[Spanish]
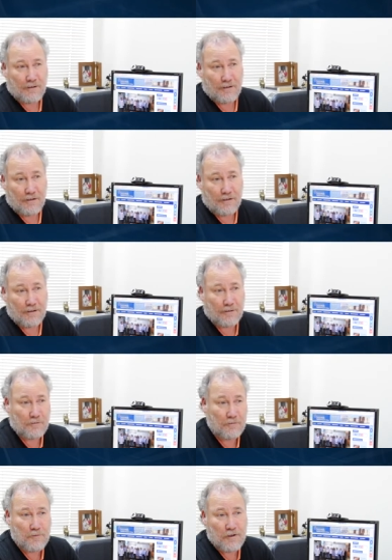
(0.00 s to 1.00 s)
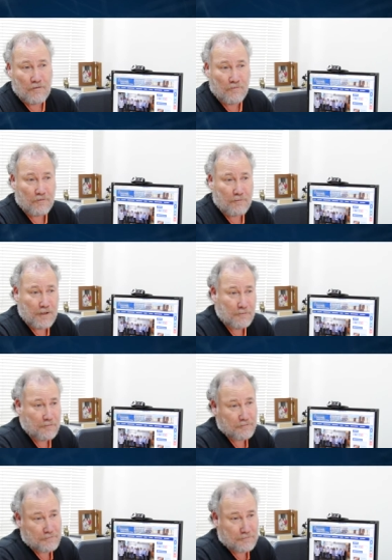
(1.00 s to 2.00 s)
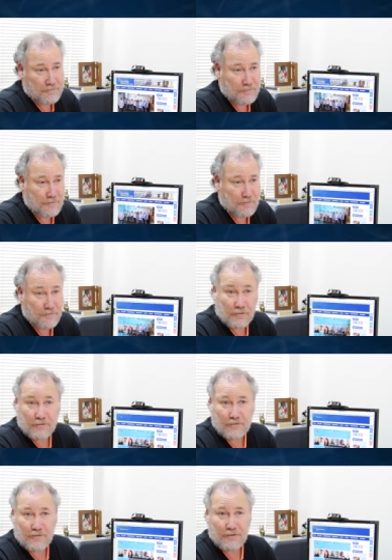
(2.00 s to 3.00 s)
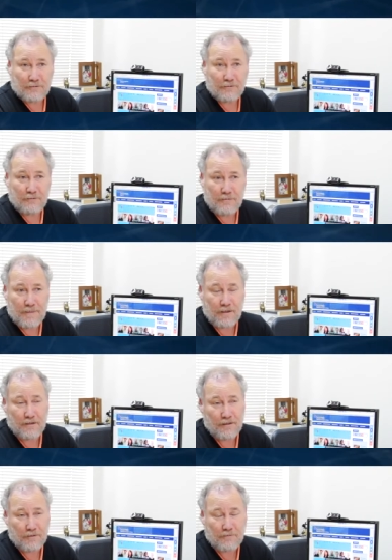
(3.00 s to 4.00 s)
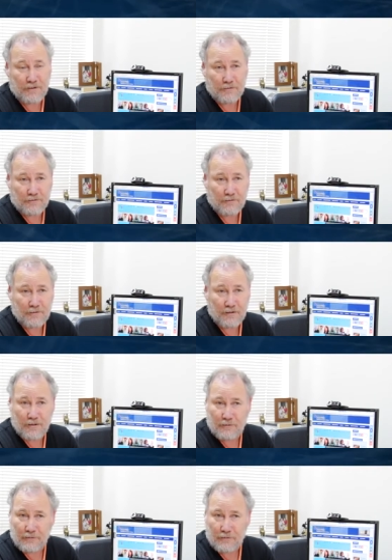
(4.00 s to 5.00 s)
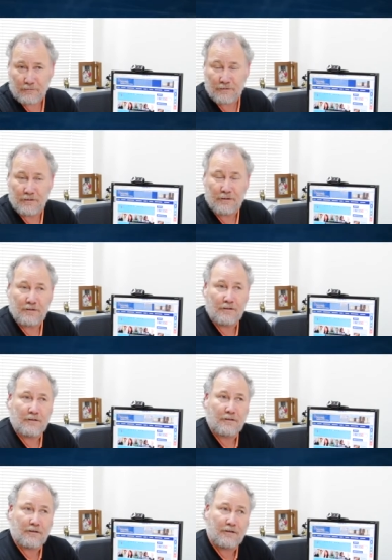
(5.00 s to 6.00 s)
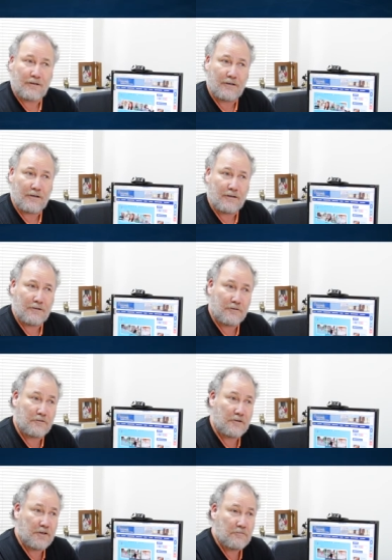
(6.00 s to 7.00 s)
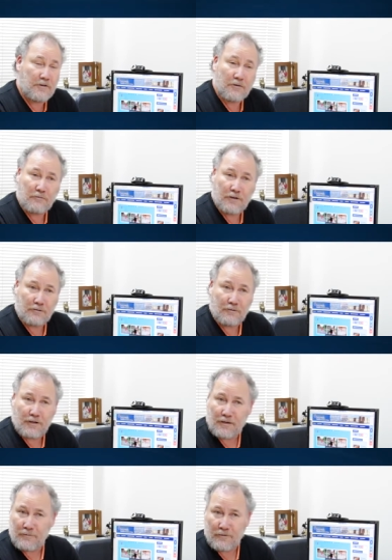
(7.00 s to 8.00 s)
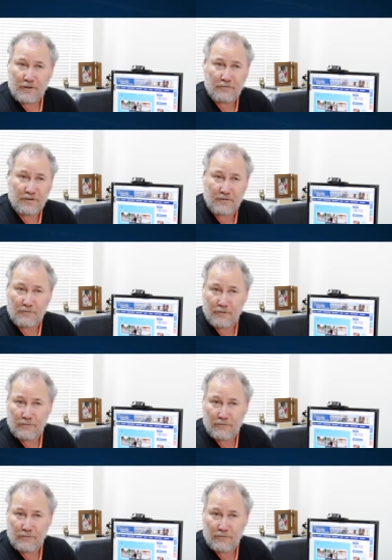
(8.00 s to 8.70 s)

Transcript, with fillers: El grupo que conformamos nosotros, ¿cierto? del cual yo soy director, eh, lo contemplan cuatro académicos de la Universidad del